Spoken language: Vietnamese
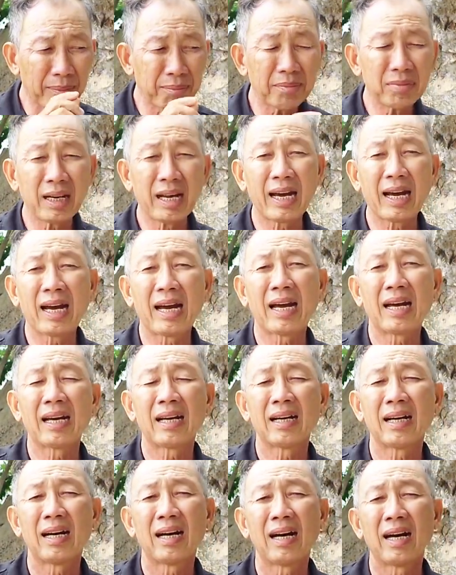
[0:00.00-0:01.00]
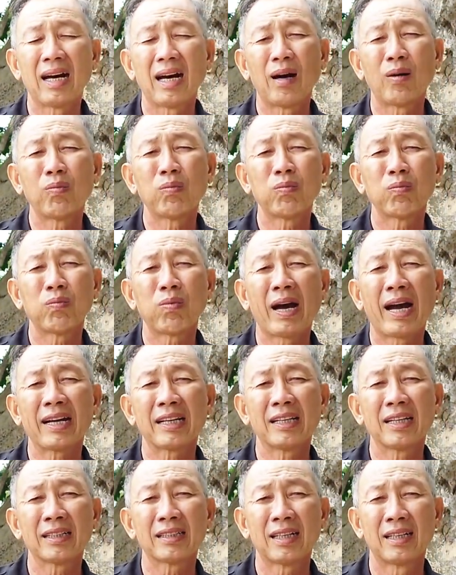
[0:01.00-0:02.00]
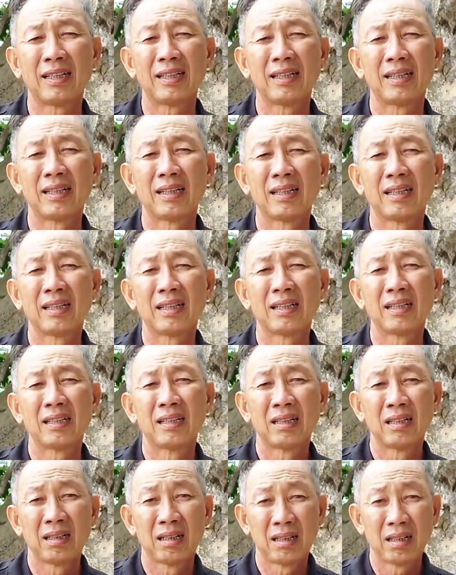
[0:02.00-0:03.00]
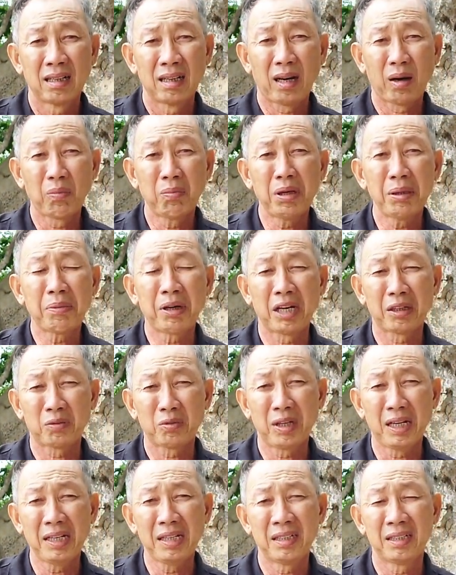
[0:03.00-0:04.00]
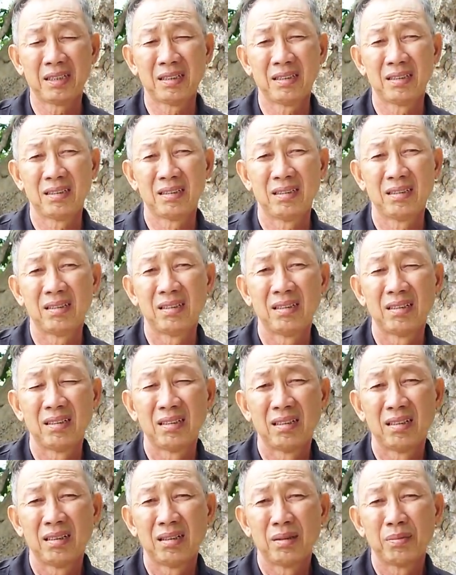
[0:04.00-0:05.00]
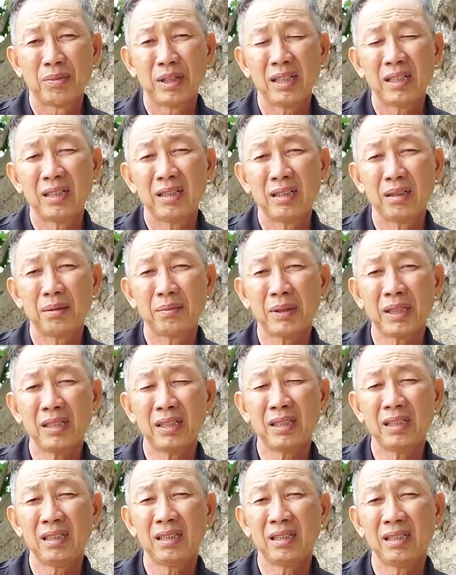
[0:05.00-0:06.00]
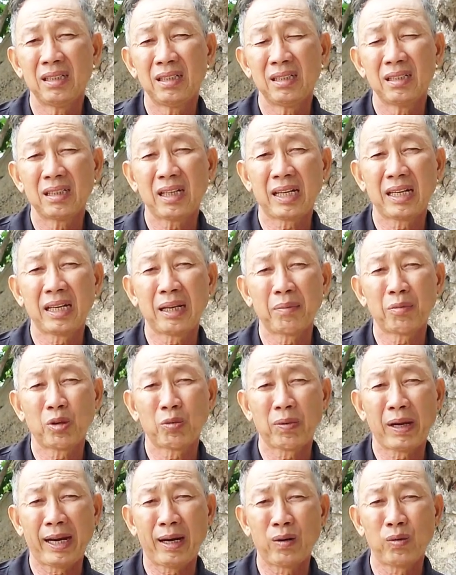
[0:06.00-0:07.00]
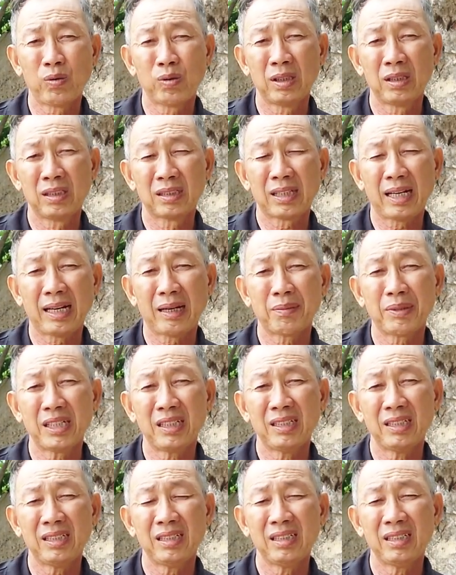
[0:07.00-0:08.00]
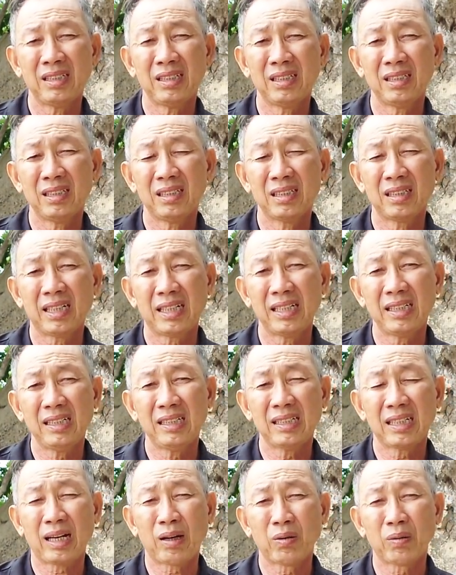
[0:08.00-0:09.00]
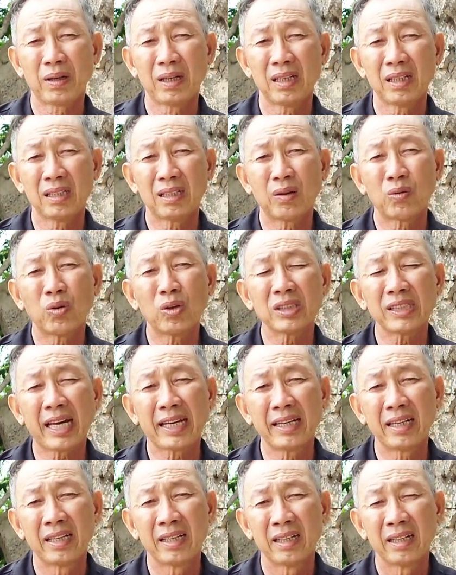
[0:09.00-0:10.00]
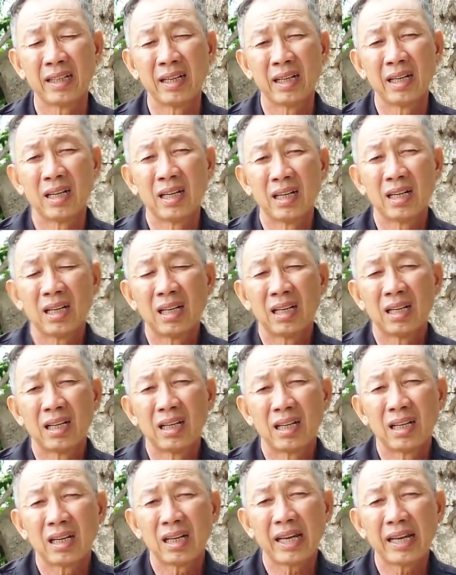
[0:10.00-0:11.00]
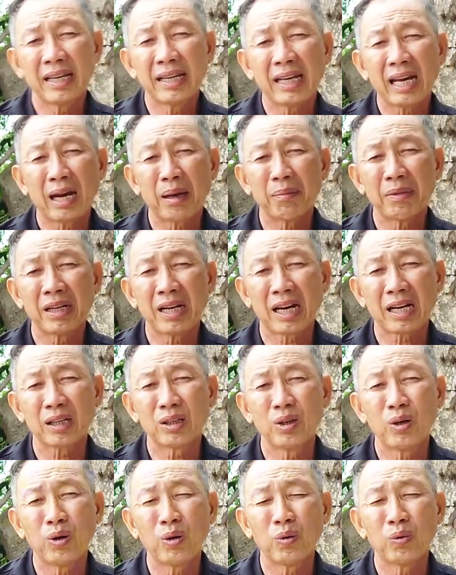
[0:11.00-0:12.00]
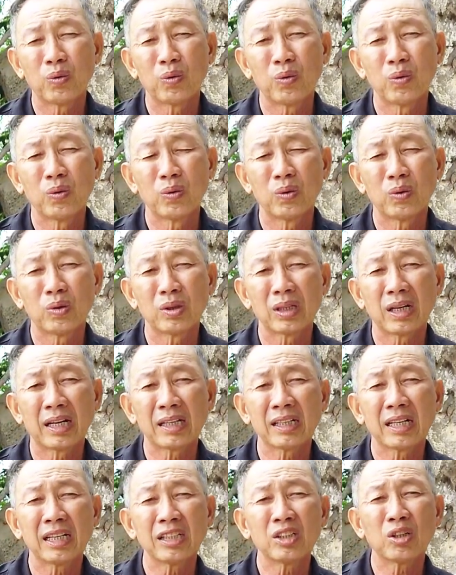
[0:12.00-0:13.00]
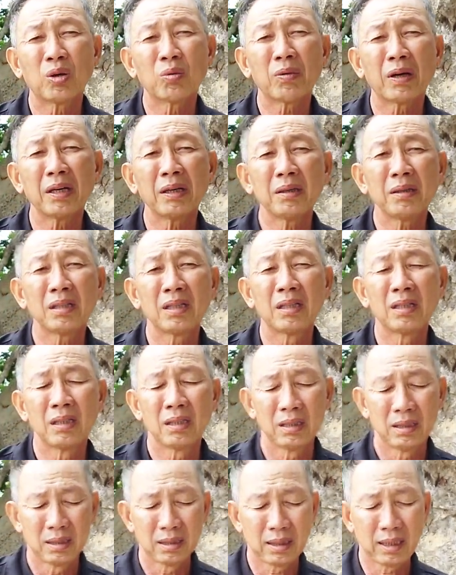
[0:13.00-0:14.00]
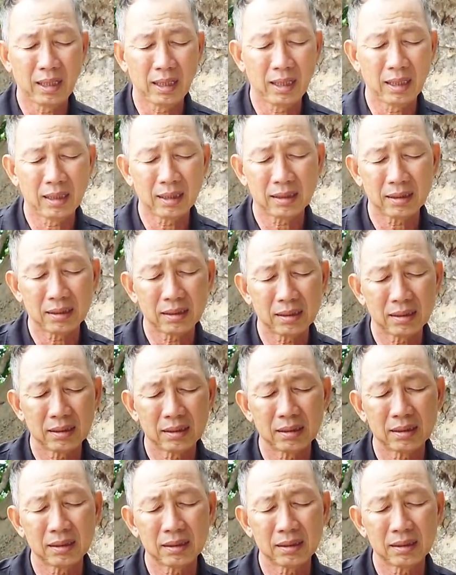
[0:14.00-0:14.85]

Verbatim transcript: 15 là ông Phan Văn Tịnh ổng mới mệt quá mấy mấy anh em đồng đạo người ta mới lấy nào lên đâu có chanh dạ lấy ca mới nặng vô ăn ấy cho mấy là